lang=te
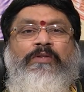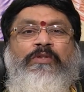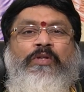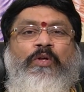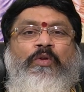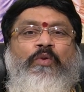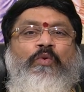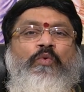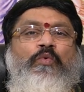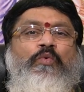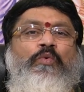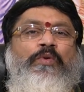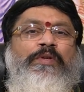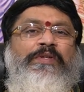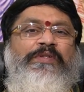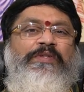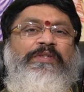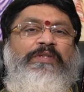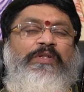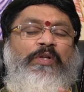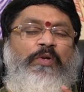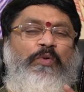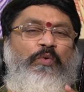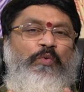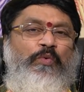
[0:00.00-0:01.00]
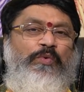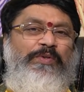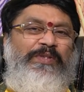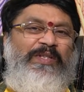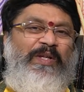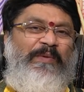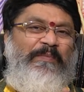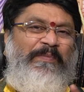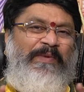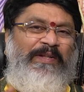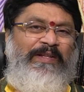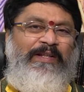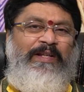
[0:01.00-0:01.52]
చదువుకున్న చదువుకు
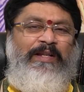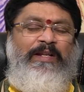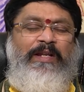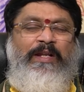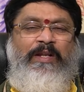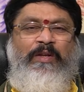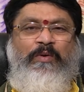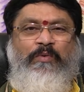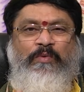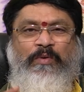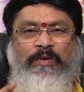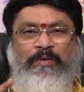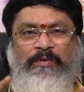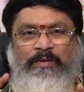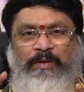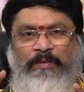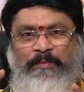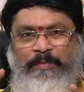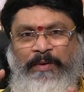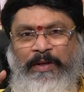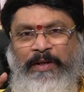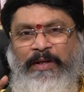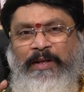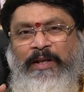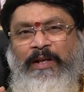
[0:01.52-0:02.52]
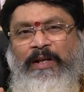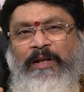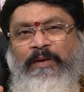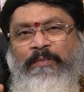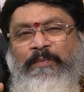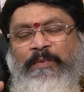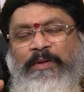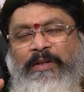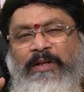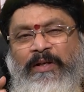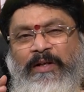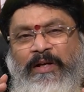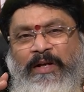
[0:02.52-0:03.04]
సంబంధం లేని కొన్ని కొన్ని ప్రక్రియల
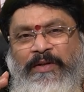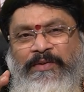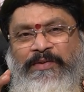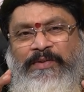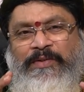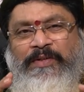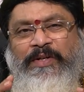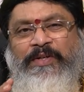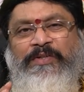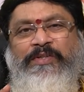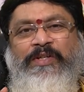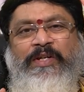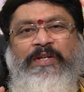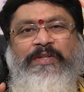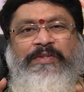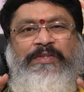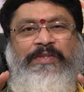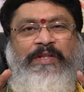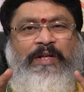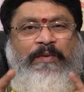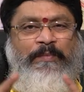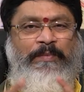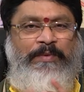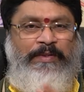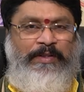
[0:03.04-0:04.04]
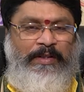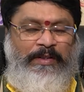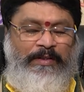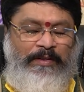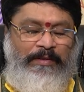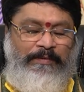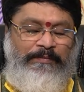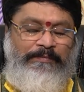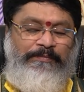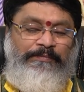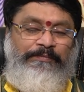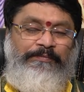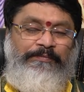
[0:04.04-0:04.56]
మీద కాన్సన్ట్రేట్ చేయిస్తాడు మీకు ఎలా